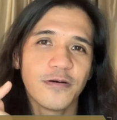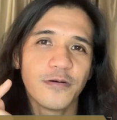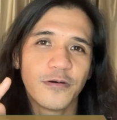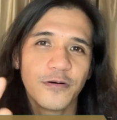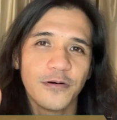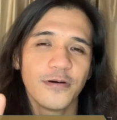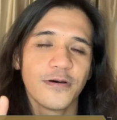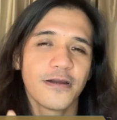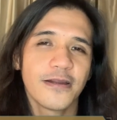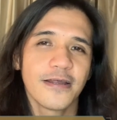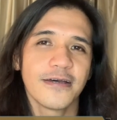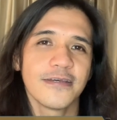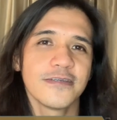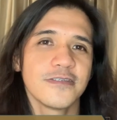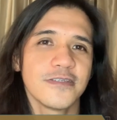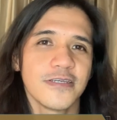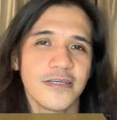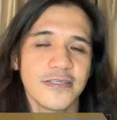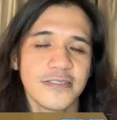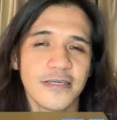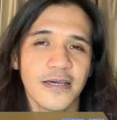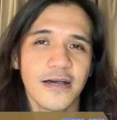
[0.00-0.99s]
oras sa
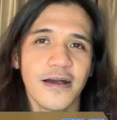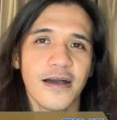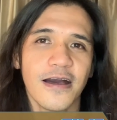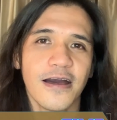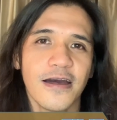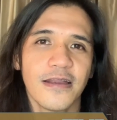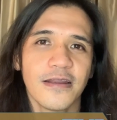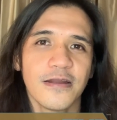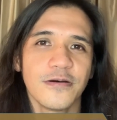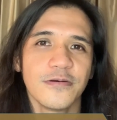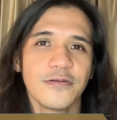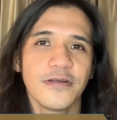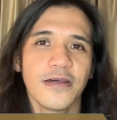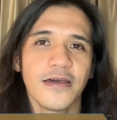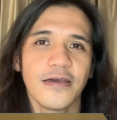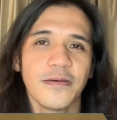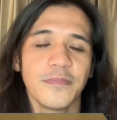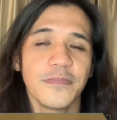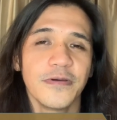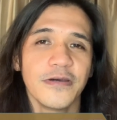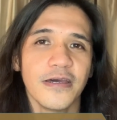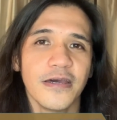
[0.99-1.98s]
isang araw na
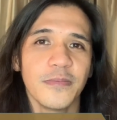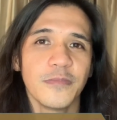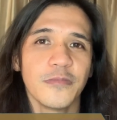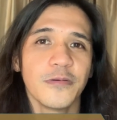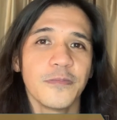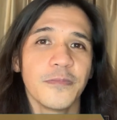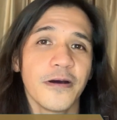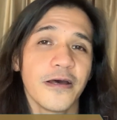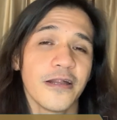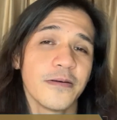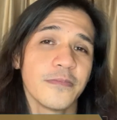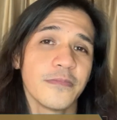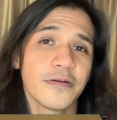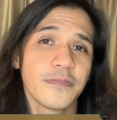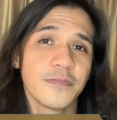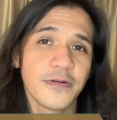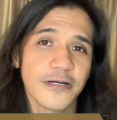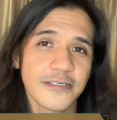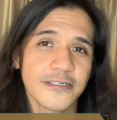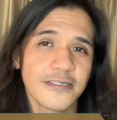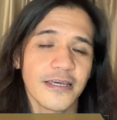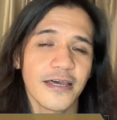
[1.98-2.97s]
ibigay mo para
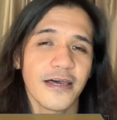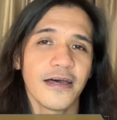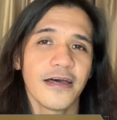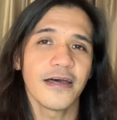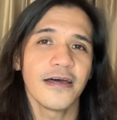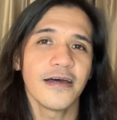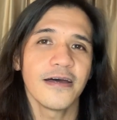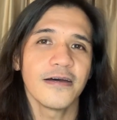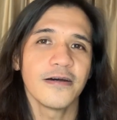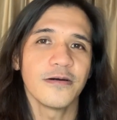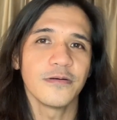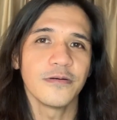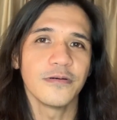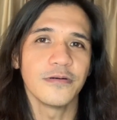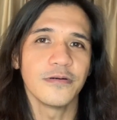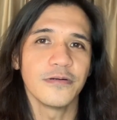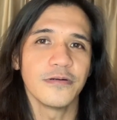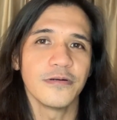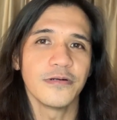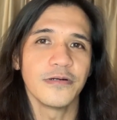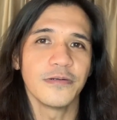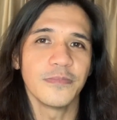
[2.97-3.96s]
magbasa
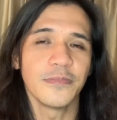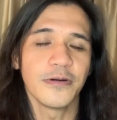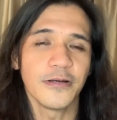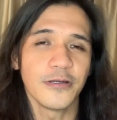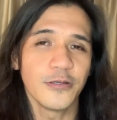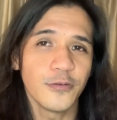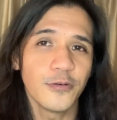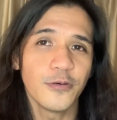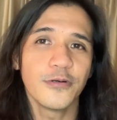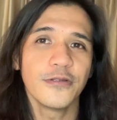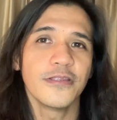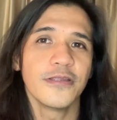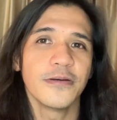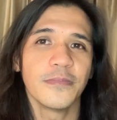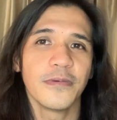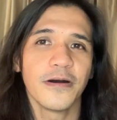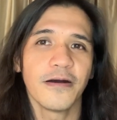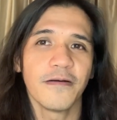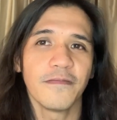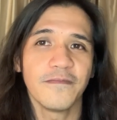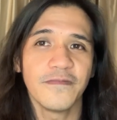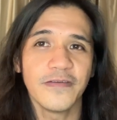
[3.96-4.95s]
or manood ng
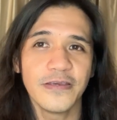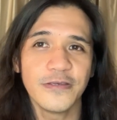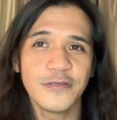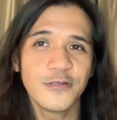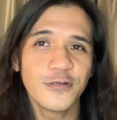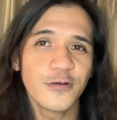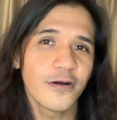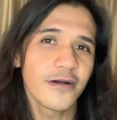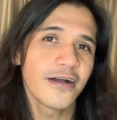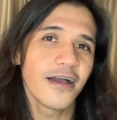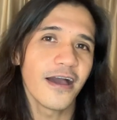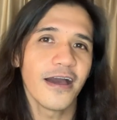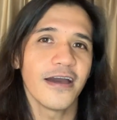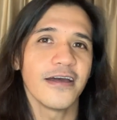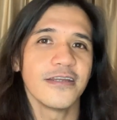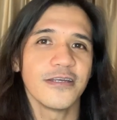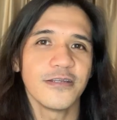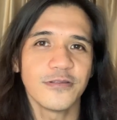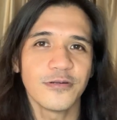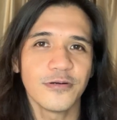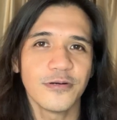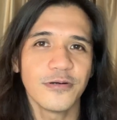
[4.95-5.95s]
mga video kagaya
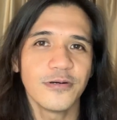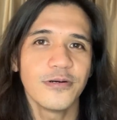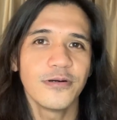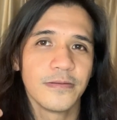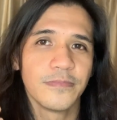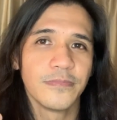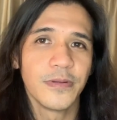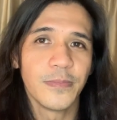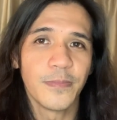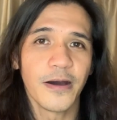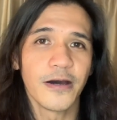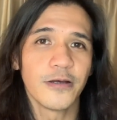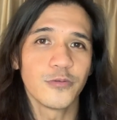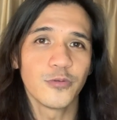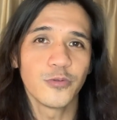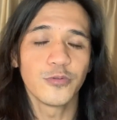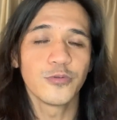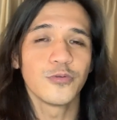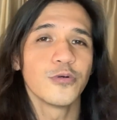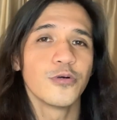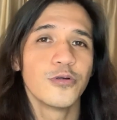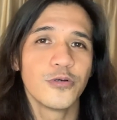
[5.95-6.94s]
nito na
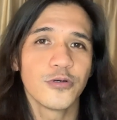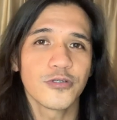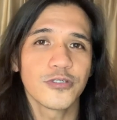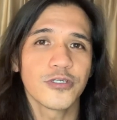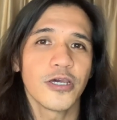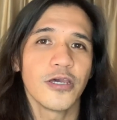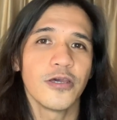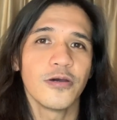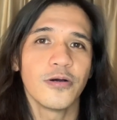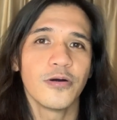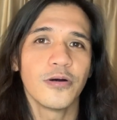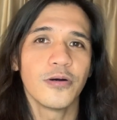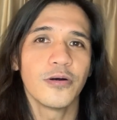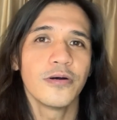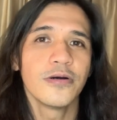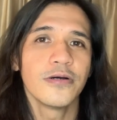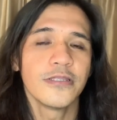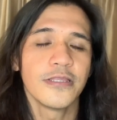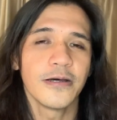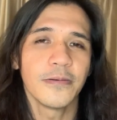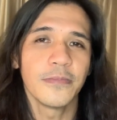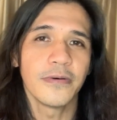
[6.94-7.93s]
makatutulong sa iyo
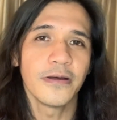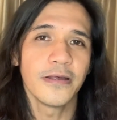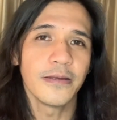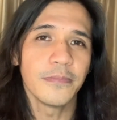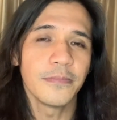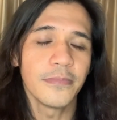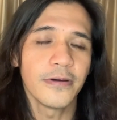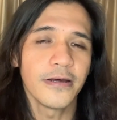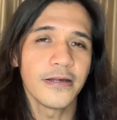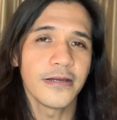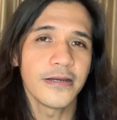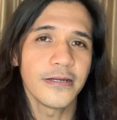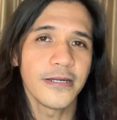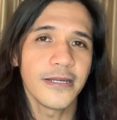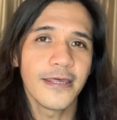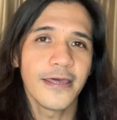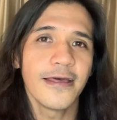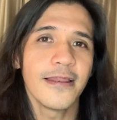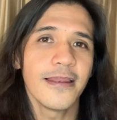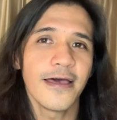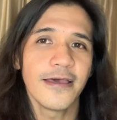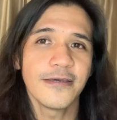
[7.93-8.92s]
na
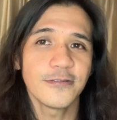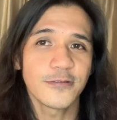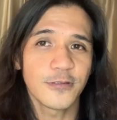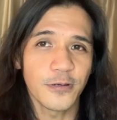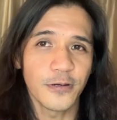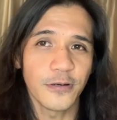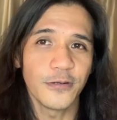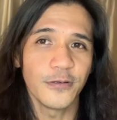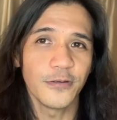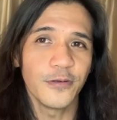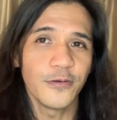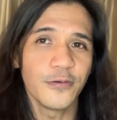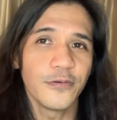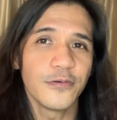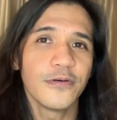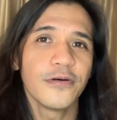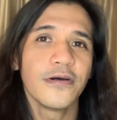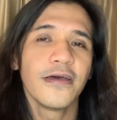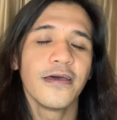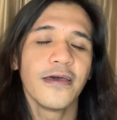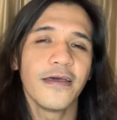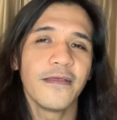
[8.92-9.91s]
ma-realize ma kung ano yung
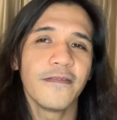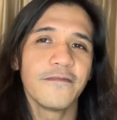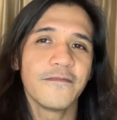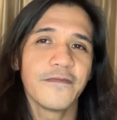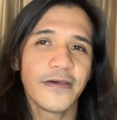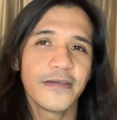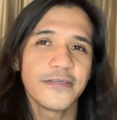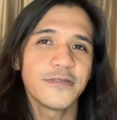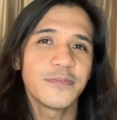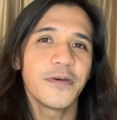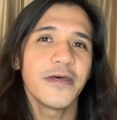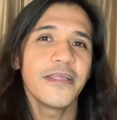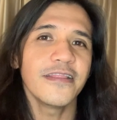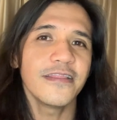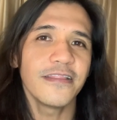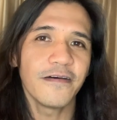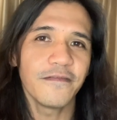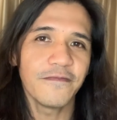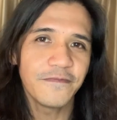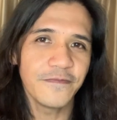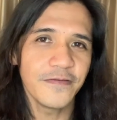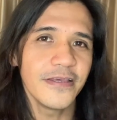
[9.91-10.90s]
investment
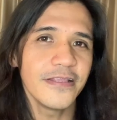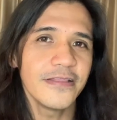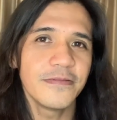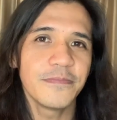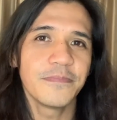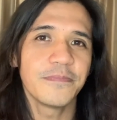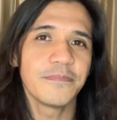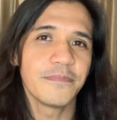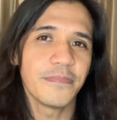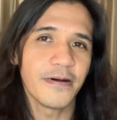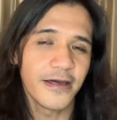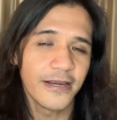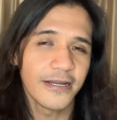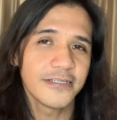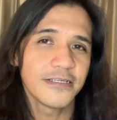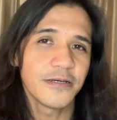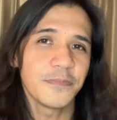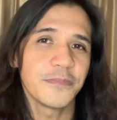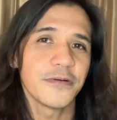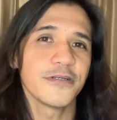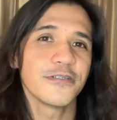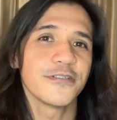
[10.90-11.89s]
na fit para
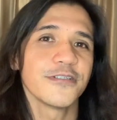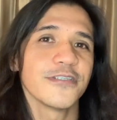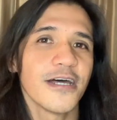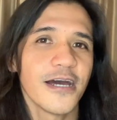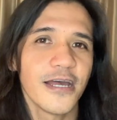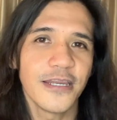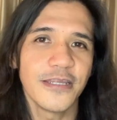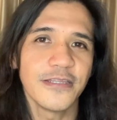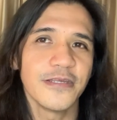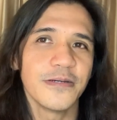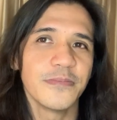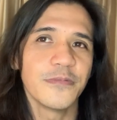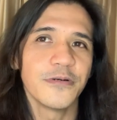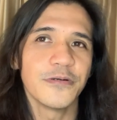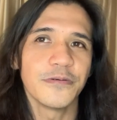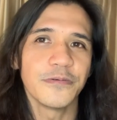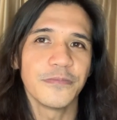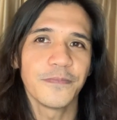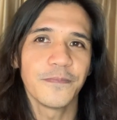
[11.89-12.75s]
sa personality mo.